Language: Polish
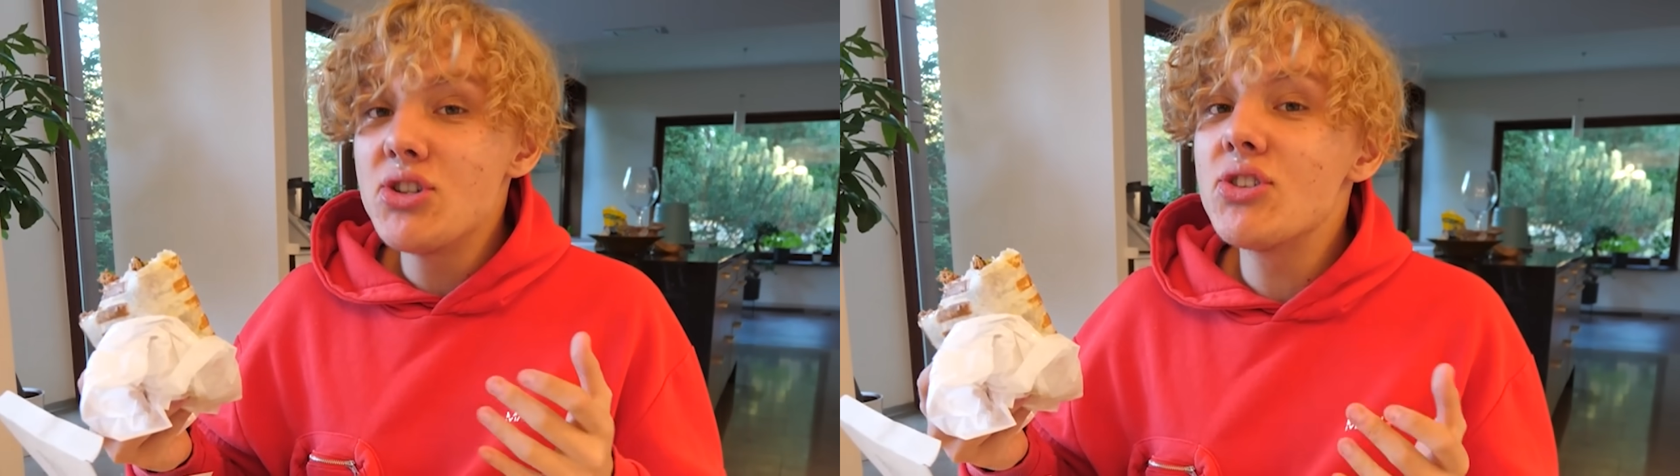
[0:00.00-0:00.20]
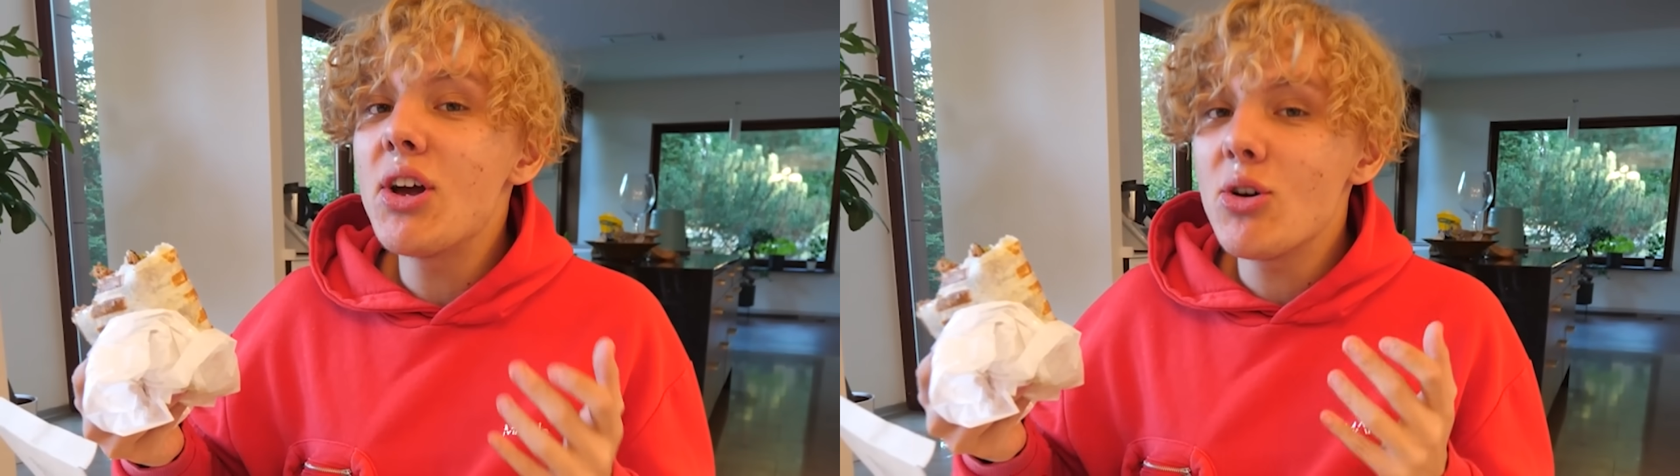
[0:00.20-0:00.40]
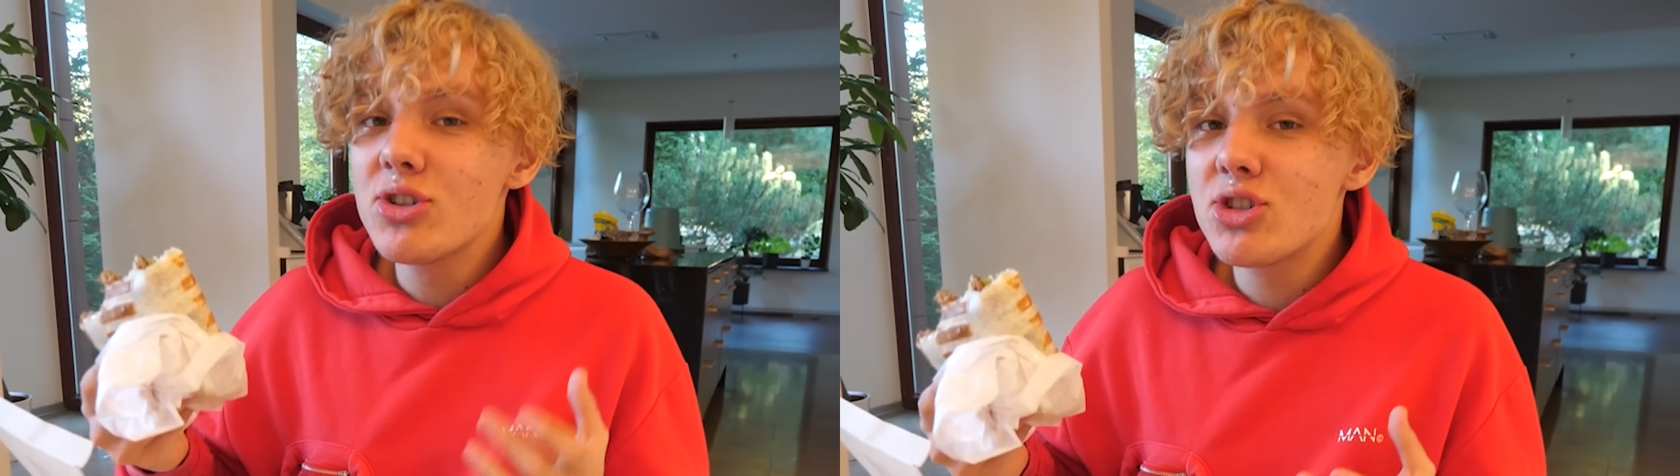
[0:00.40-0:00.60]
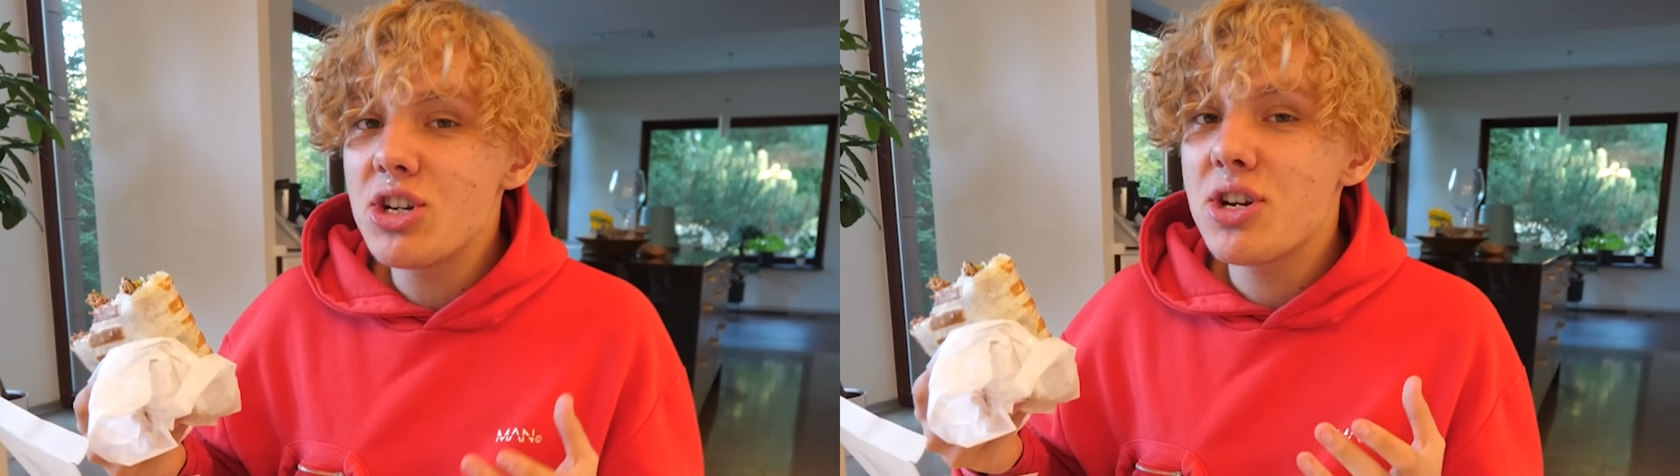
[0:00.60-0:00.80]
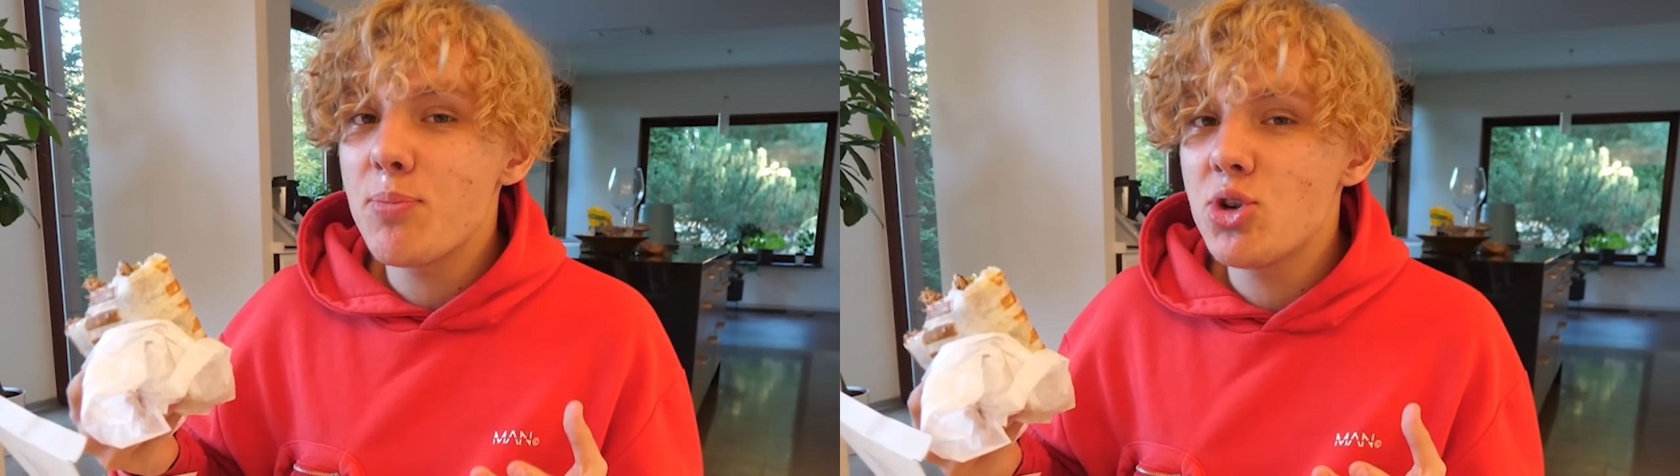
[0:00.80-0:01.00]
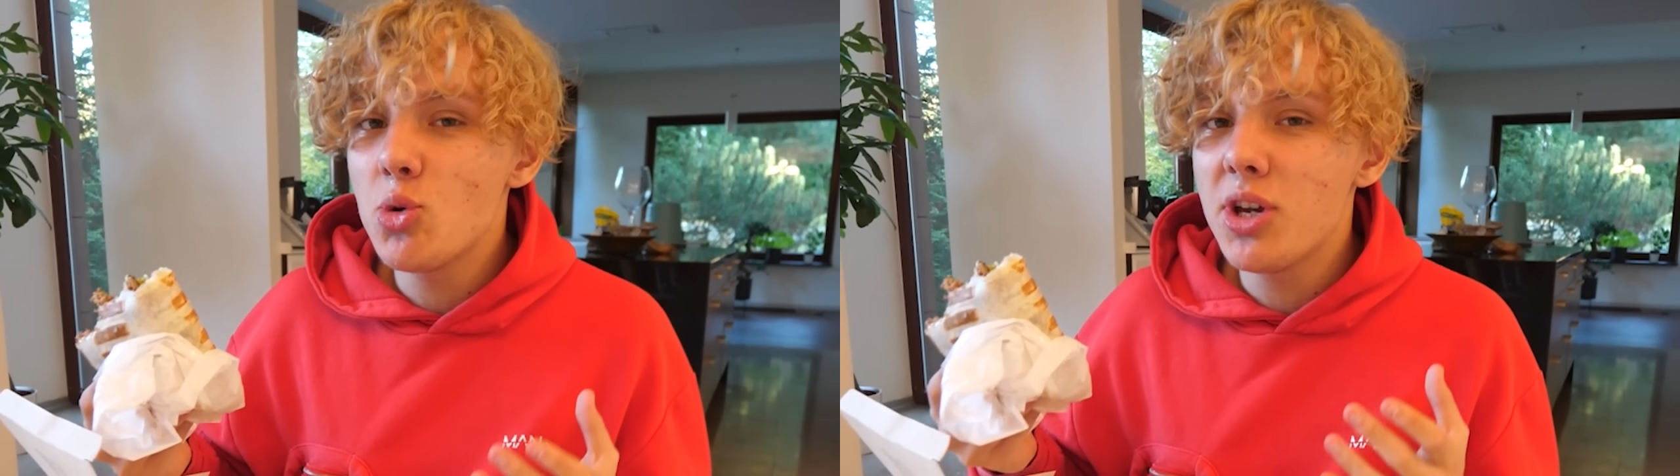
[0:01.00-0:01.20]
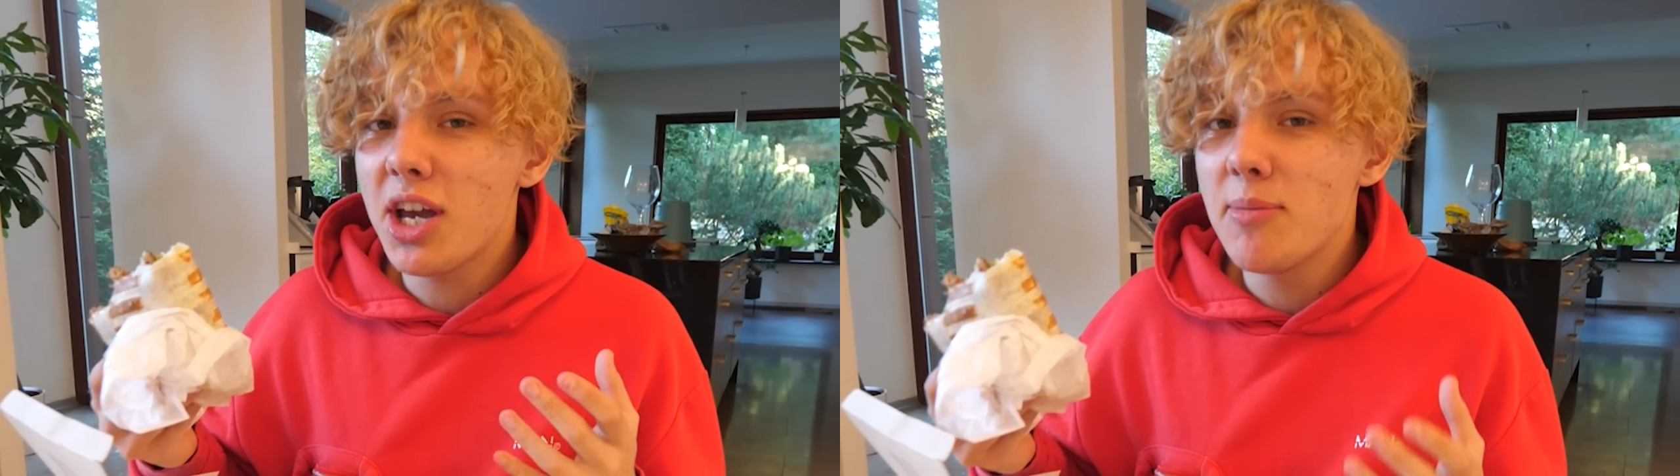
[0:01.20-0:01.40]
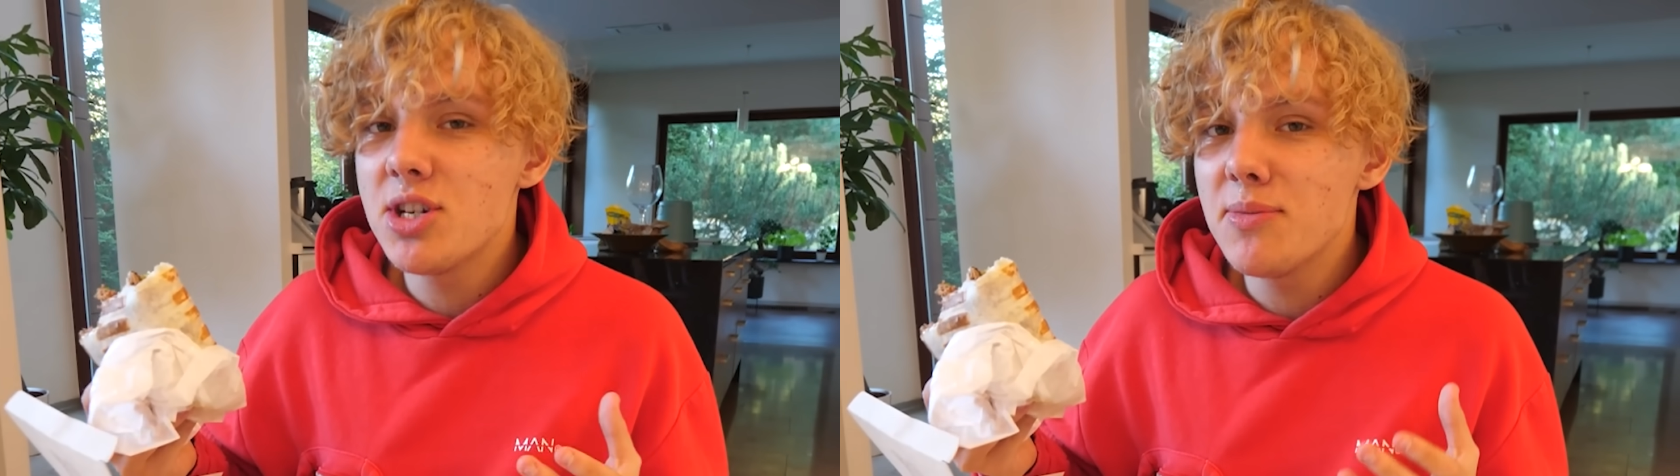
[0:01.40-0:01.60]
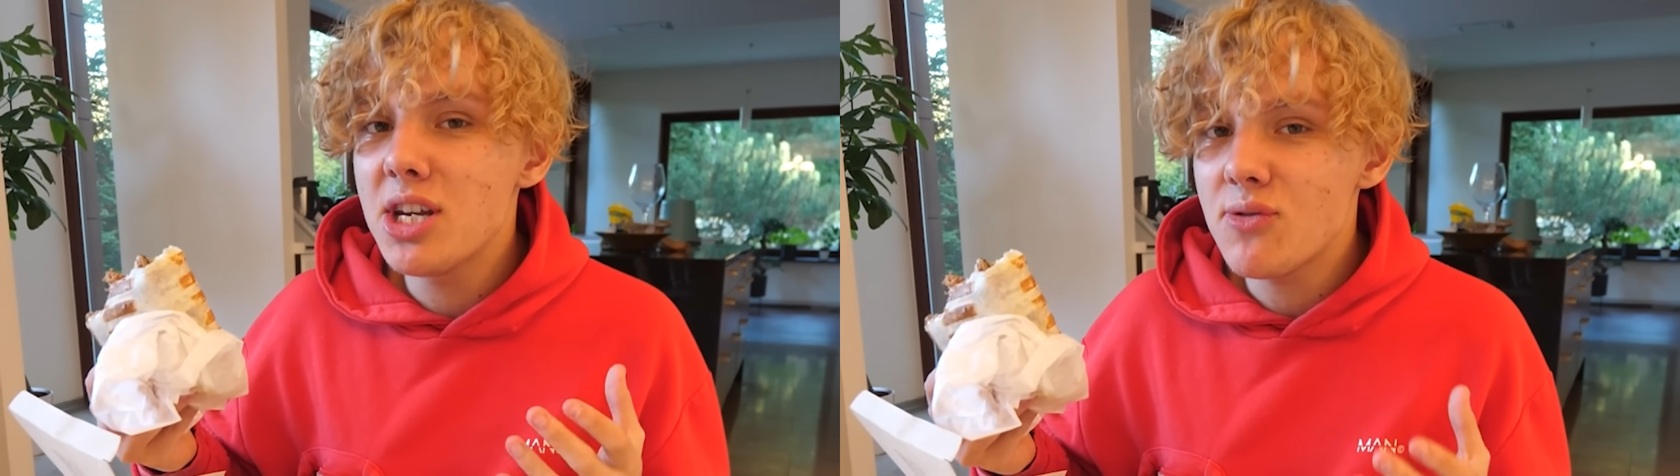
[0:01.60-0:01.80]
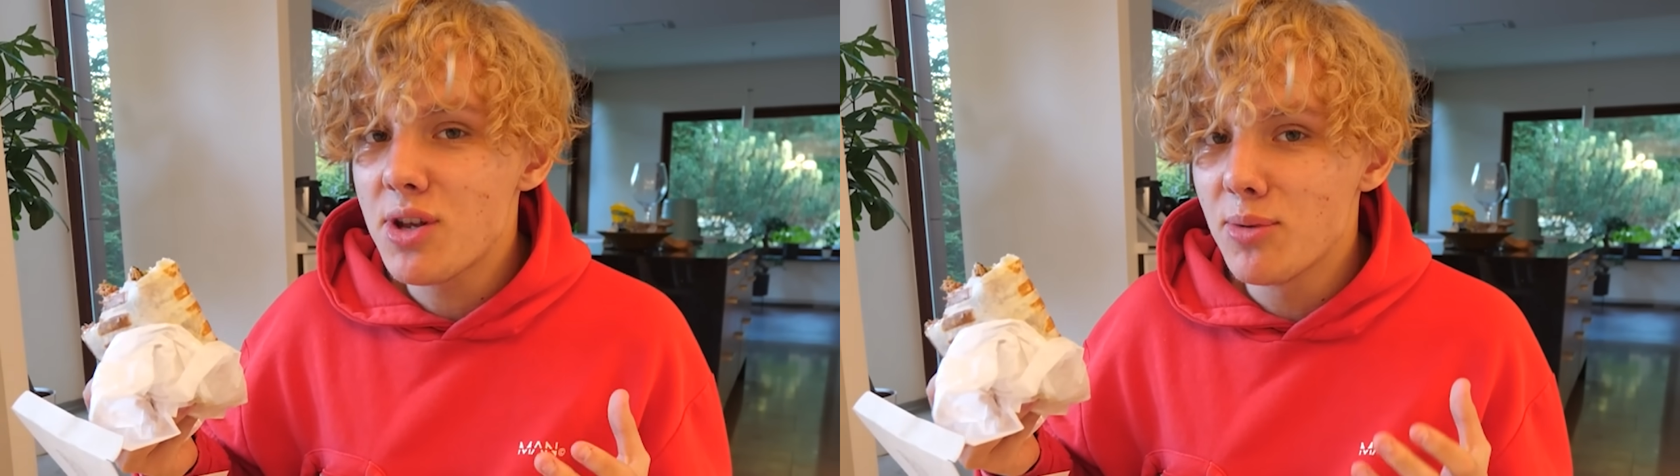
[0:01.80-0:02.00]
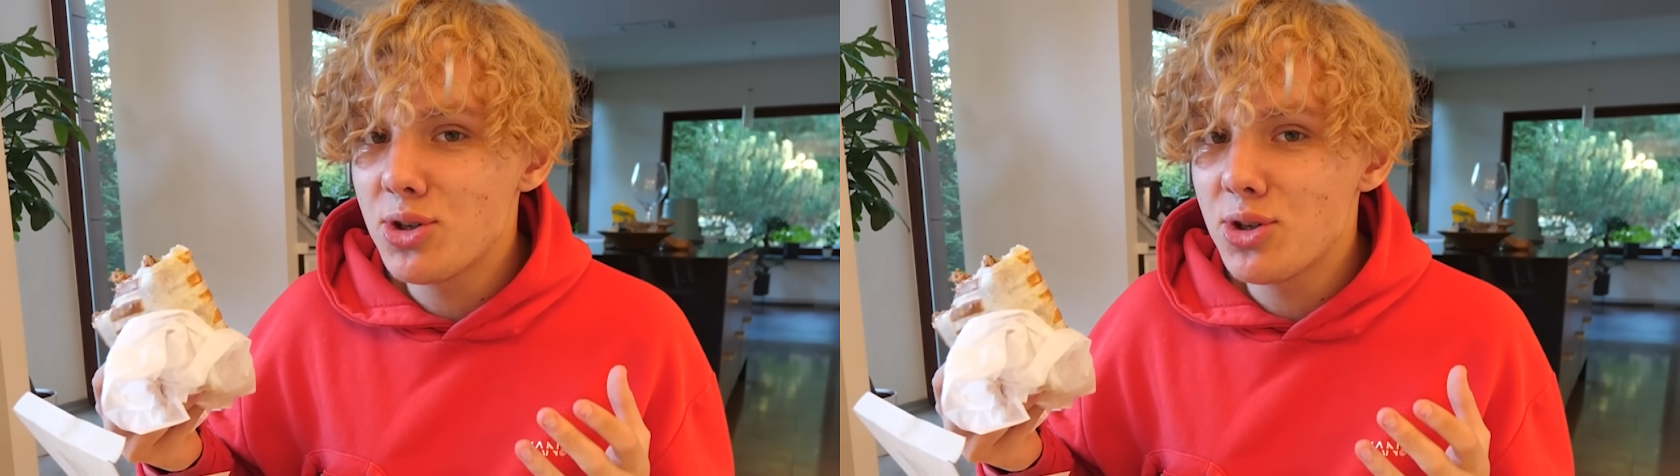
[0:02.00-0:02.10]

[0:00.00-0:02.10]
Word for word: nie są najostrzejsze posiłki, jakie będziemy jeść w tym